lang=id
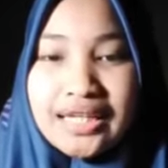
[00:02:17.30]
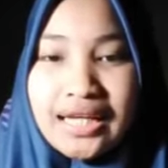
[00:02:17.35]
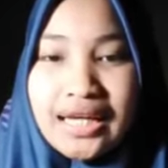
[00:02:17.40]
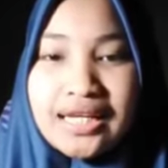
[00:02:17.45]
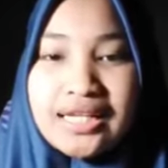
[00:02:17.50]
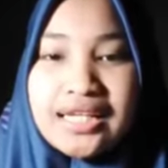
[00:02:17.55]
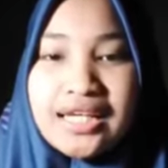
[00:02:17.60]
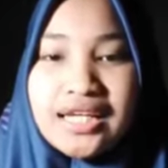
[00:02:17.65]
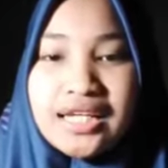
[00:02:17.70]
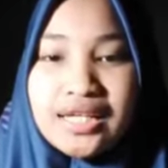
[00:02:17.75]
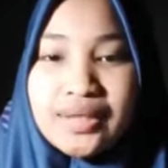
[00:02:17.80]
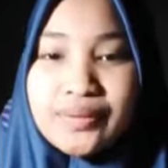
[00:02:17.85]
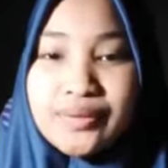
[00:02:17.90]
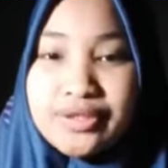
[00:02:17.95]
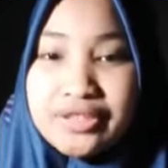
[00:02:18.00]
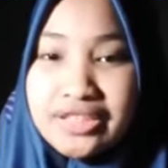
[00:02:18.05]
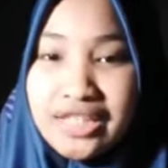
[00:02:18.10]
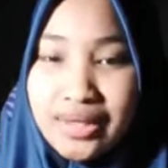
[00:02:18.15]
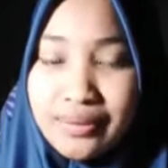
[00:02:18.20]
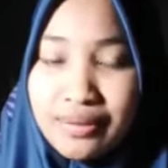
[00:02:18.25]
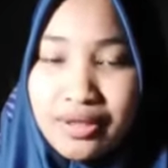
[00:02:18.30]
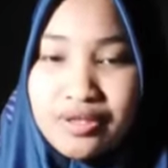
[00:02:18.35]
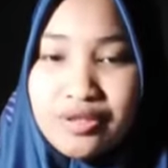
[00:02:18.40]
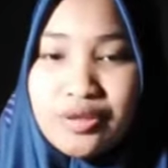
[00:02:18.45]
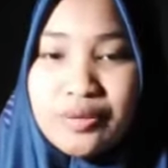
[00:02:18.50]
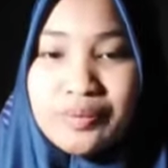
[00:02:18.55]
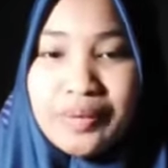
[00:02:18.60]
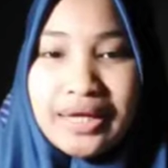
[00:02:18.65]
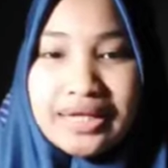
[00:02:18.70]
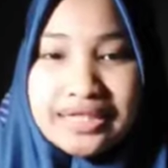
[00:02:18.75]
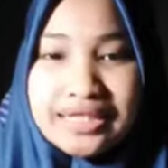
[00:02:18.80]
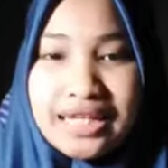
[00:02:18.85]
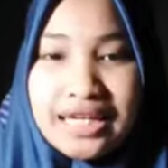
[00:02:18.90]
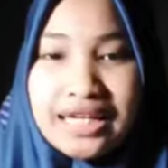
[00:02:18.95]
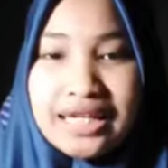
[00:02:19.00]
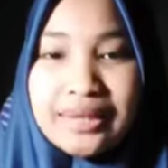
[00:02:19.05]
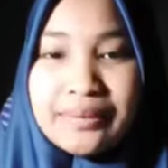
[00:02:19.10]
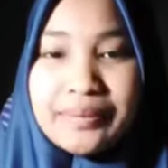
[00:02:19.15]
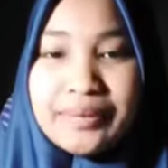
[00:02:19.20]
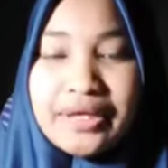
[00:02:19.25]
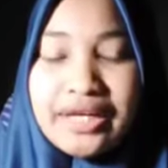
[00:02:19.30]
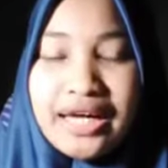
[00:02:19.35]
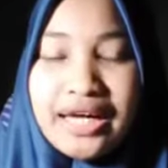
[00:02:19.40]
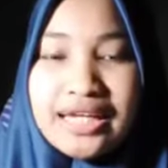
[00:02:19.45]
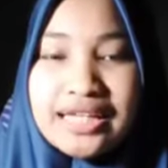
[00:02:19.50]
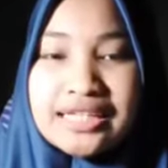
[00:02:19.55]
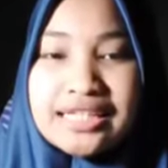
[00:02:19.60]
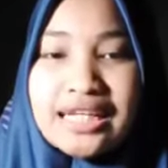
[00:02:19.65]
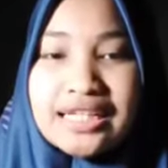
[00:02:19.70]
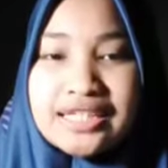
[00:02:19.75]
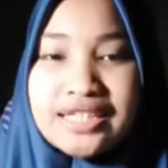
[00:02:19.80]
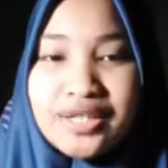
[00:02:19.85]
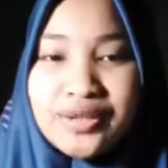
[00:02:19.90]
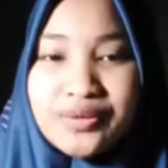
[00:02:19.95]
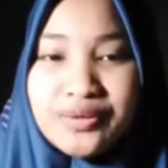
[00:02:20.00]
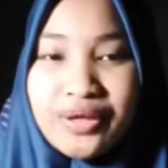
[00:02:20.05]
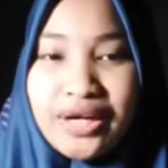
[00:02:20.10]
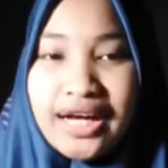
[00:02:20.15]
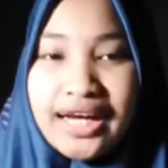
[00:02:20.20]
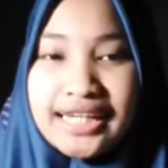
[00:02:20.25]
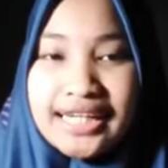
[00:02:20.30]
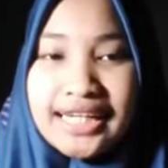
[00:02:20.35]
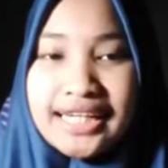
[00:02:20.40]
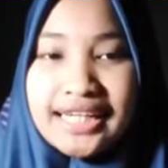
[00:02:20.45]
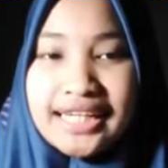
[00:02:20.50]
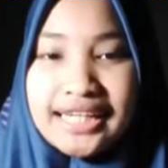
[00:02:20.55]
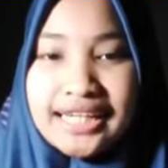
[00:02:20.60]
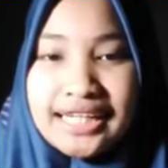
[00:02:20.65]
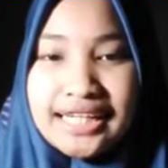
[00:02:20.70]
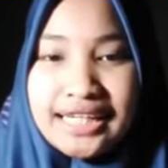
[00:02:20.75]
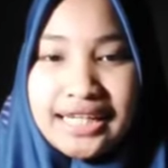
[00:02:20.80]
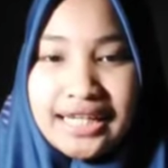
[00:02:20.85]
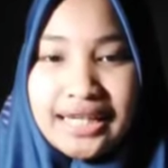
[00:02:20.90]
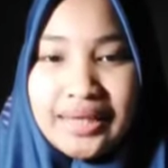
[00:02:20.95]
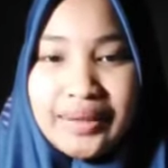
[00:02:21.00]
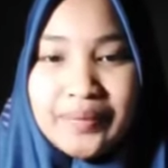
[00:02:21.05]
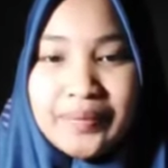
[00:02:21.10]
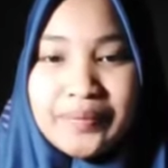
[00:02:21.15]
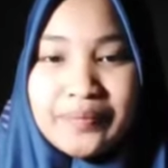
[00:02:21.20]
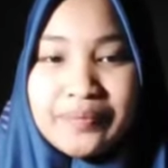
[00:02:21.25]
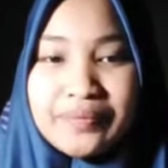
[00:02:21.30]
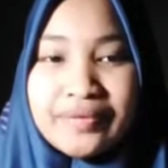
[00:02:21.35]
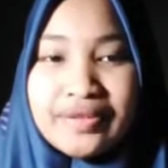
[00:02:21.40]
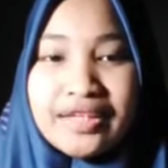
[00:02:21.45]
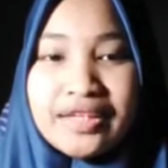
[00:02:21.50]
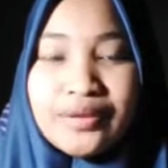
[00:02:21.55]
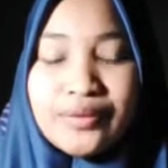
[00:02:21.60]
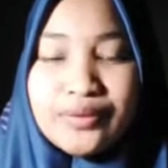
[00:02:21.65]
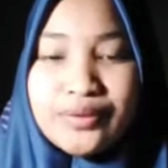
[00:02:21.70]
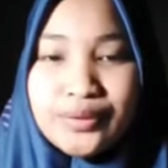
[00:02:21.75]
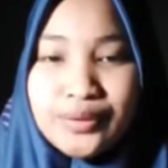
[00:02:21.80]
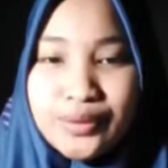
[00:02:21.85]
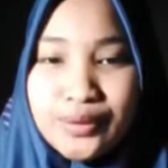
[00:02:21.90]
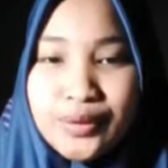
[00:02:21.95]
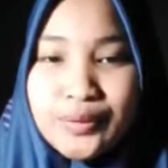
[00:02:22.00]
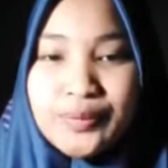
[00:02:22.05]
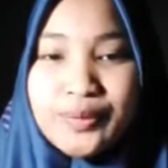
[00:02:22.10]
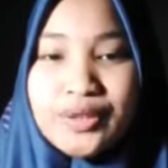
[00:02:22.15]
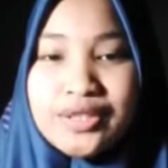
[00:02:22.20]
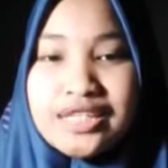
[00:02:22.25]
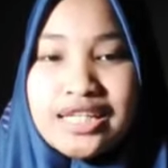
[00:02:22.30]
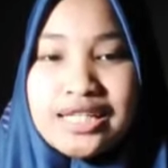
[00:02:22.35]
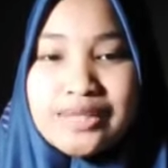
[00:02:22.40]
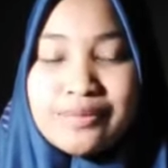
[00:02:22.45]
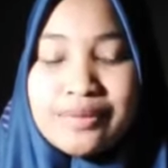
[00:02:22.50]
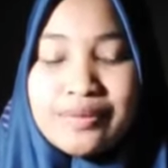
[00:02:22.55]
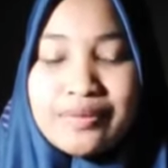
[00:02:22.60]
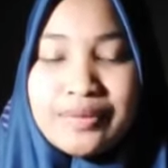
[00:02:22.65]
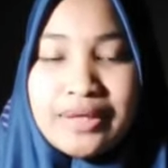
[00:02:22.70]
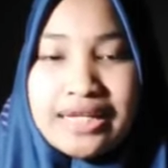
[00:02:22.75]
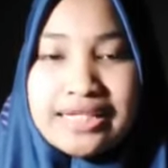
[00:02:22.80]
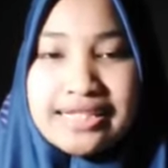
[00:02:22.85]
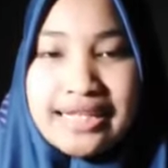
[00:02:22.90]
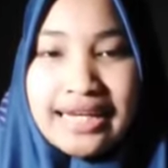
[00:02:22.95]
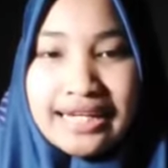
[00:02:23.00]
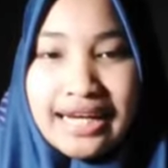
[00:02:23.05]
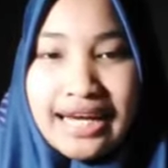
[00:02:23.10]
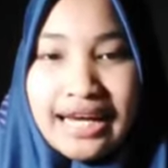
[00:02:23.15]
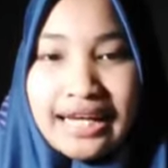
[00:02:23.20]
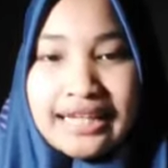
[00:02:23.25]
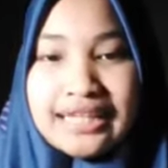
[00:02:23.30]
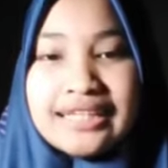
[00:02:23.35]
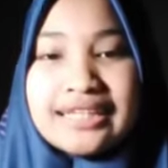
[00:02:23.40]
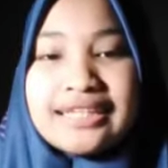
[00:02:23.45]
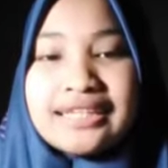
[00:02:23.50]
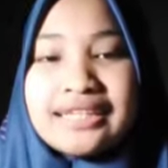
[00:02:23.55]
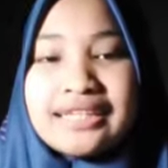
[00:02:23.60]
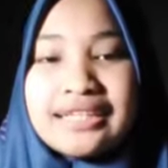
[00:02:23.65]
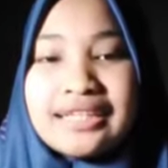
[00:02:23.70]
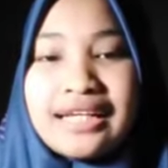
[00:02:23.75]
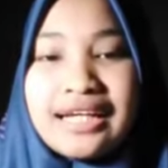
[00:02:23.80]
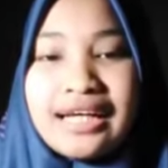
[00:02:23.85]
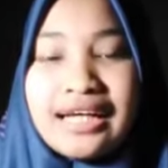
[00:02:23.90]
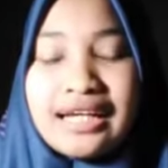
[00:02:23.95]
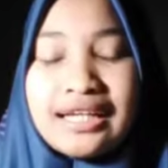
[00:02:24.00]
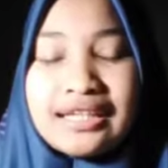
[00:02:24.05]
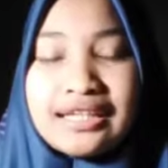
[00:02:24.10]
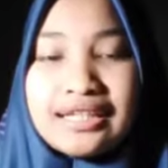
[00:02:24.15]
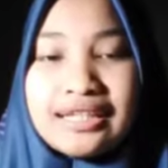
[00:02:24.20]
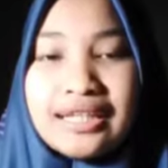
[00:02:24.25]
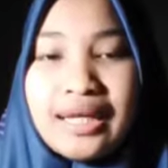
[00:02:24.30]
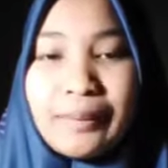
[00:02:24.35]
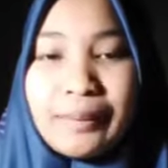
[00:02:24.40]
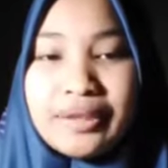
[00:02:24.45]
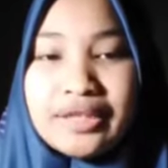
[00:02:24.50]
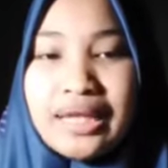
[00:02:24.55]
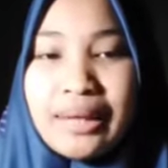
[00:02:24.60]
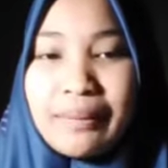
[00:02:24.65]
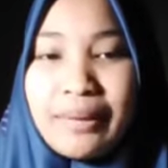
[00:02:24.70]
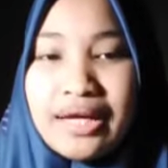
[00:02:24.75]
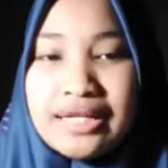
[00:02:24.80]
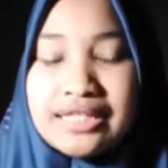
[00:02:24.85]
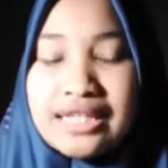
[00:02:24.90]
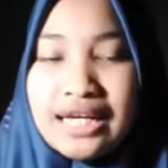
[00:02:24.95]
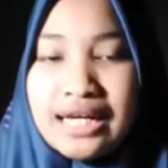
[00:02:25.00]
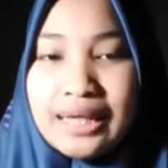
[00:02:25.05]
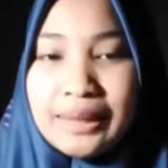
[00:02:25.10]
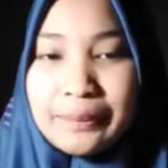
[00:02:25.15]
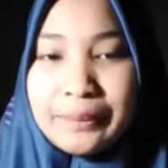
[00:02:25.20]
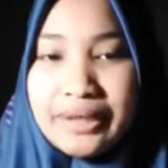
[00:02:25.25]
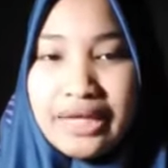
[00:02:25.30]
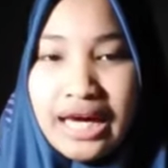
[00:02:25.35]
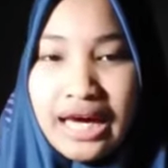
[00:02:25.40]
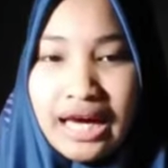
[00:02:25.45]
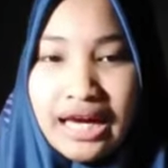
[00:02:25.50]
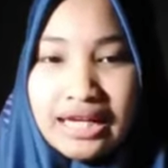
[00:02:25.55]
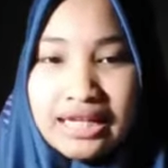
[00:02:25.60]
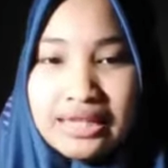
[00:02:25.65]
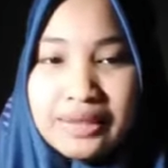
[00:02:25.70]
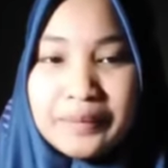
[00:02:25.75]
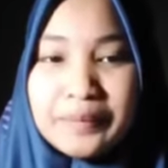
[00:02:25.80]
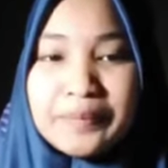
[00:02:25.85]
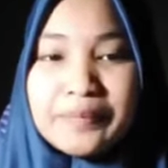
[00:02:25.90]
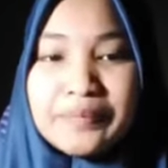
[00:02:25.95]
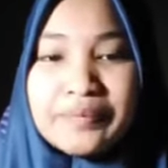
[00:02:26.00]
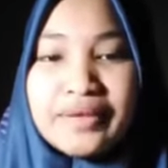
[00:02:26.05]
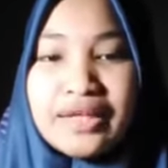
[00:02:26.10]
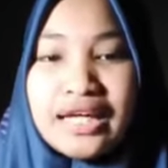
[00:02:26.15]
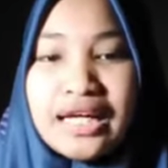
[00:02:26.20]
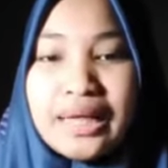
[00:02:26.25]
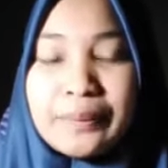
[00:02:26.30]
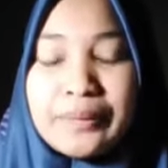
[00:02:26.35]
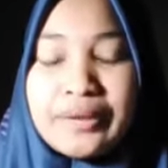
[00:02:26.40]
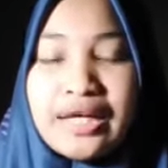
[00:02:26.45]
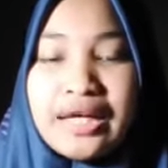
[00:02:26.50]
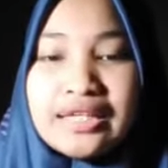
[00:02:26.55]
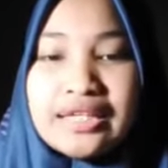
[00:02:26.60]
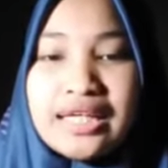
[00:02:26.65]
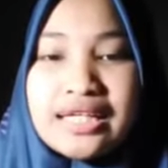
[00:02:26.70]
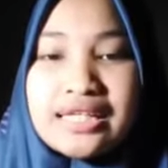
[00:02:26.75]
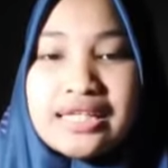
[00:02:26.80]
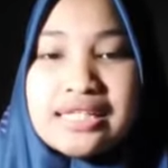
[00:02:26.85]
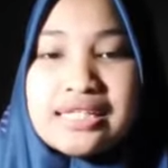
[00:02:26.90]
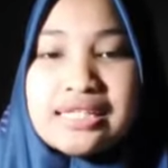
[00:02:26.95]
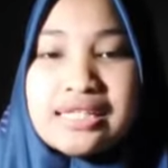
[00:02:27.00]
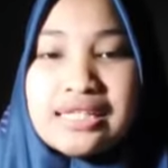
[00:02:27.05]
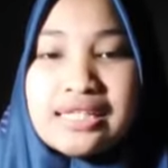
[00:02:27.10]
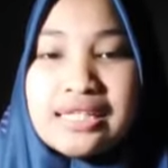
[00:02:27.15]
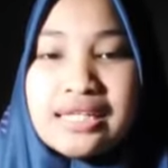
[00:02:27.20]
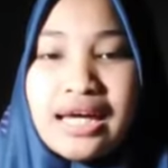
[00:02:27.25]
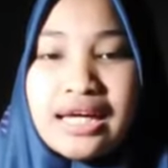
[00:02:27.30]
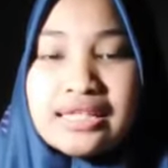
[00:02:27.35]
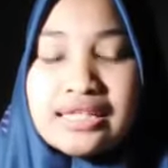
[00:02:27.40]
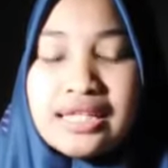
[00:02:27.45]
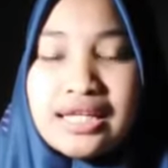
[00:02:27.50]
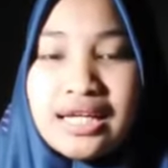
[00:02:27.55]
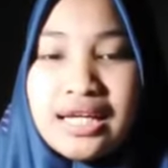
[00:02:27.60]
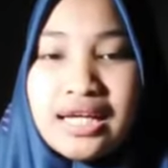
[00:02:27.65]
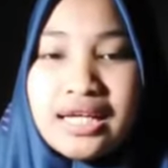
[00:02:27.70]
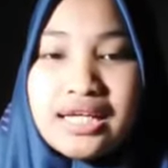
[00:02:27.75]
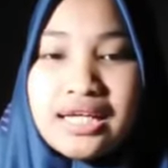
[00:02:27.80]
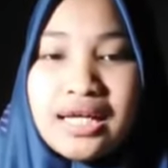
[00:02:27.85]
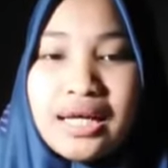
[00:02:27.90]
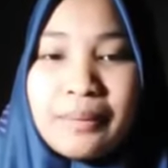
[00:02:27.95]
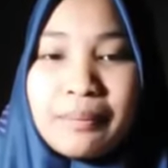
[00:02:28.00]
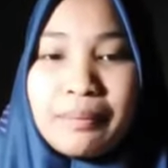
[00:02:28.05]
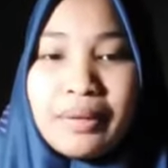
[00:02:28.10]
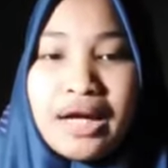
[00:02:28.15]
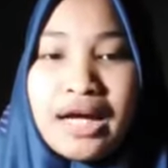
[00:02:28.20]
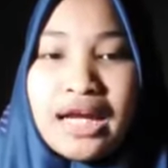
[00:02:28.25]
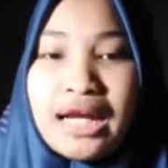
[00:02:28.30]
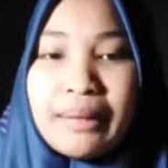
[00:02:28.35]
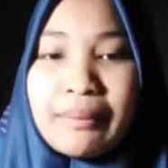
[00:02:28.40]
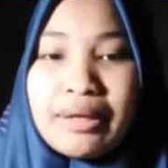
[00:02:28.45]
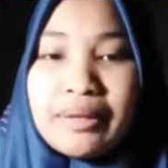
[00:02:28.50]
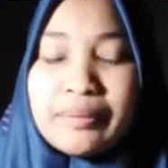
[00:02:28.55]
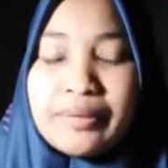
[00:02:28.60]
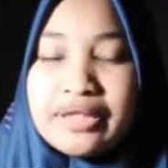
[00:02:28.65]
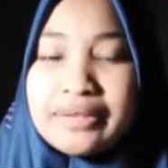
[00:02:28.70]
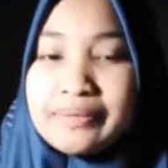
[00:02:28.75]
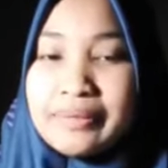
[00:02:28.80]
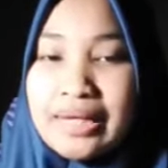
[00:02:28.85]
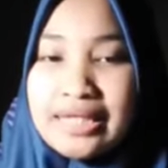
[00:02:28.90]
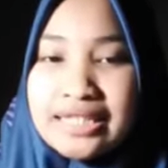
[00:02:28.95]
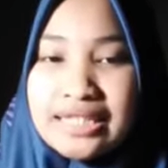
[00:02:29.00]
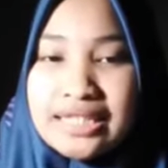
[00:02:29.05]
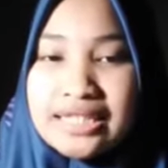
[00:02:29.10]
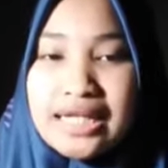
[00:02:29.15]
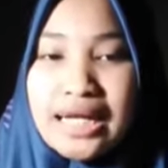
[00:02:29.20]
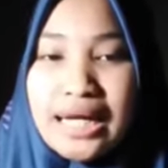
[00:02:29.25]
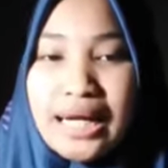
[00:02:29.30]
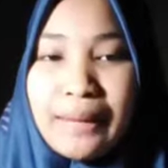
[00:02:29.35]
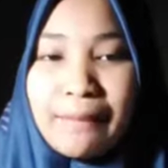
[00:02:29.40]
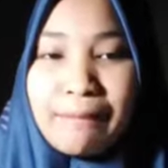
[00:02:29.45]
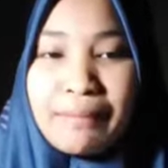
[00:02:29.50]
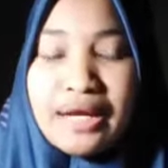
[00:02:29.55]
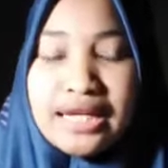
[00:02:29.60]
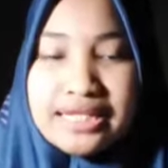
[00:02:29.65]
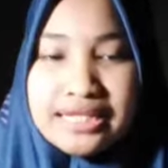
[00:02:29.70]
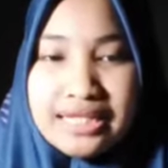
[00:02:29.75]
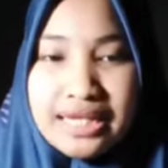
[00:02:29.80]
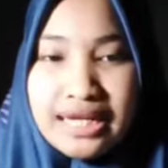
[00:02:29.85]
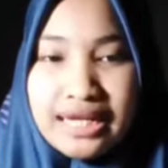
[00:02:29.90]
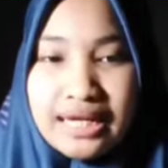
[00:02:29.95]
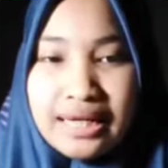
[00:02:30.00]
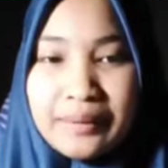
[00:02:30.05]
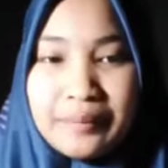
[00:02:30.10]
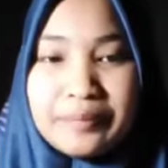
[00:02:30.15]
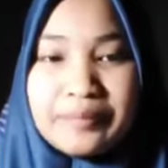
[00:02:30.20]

Nah, kemudian masuk pada kelebihan dan kekurangan e-learning untuk proses pembelajaran. Nah, yang pertama ada kelebihan. Kelebihannya di sini adalah pengalaman pribadi dalam belajar.